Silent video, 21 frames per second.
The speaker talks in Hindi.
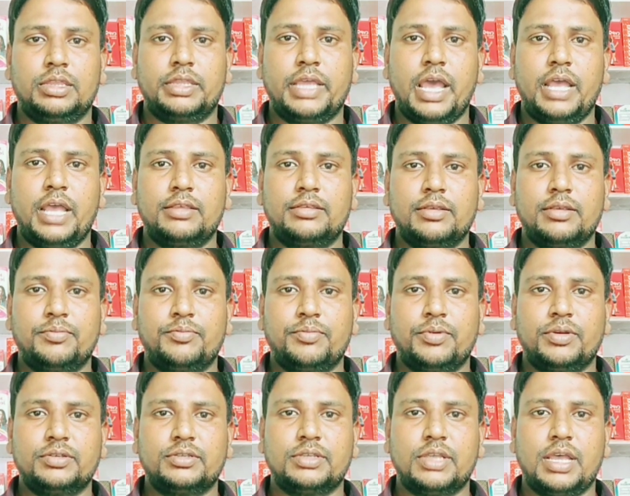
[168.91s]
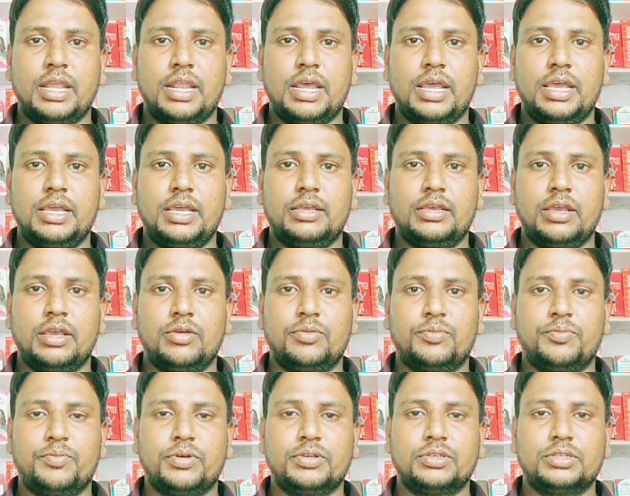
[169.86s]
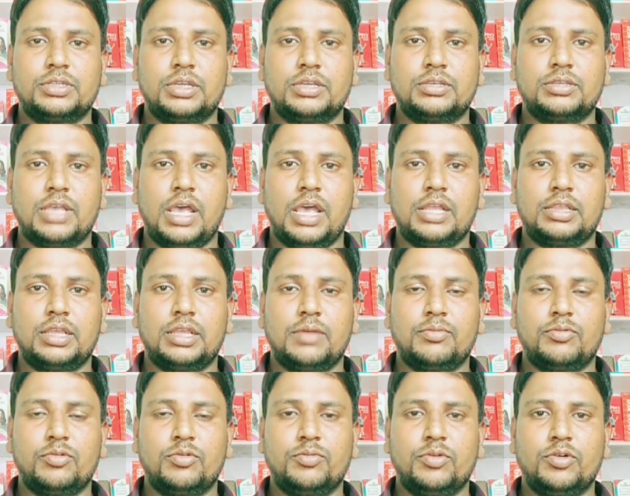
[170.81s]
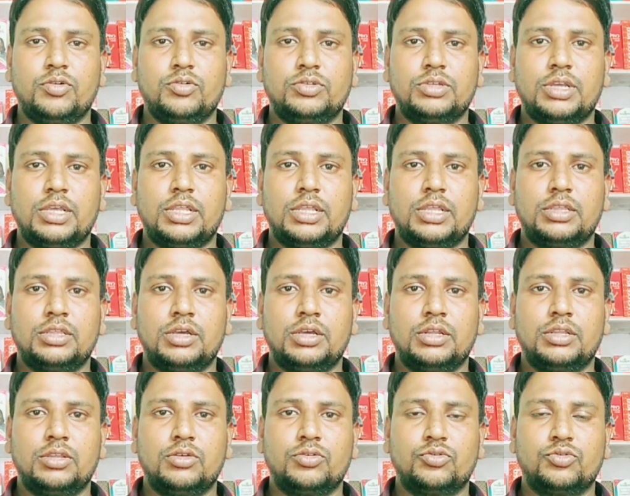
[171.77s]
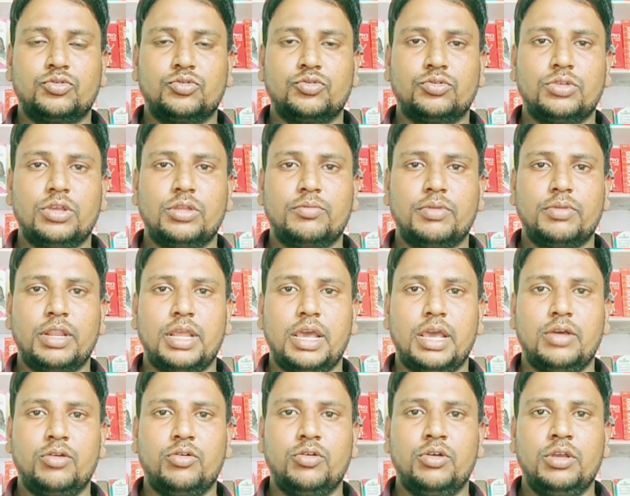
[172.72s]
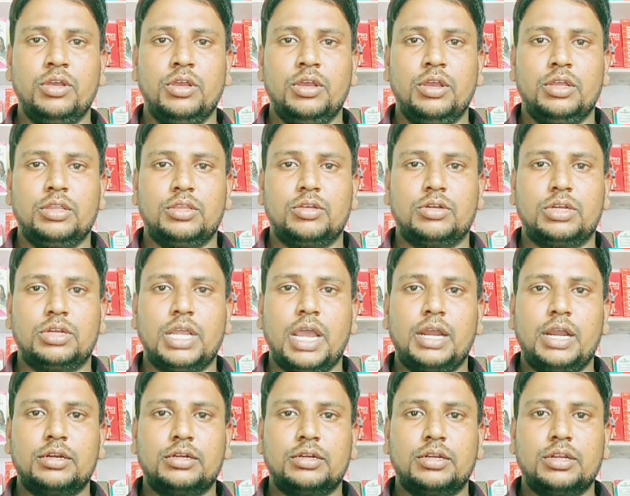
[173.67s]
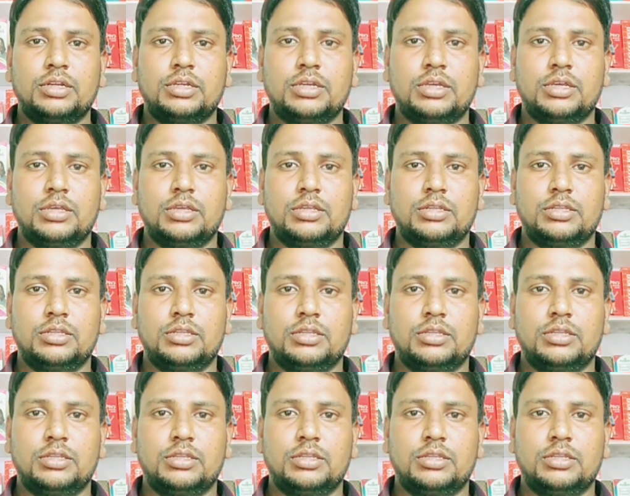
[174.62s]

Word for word: दाँत से पस आ रहा है और पस के साथ आपको बहुत ज़्यादा दर्द और सूजन बना हो तो डॉक्टर के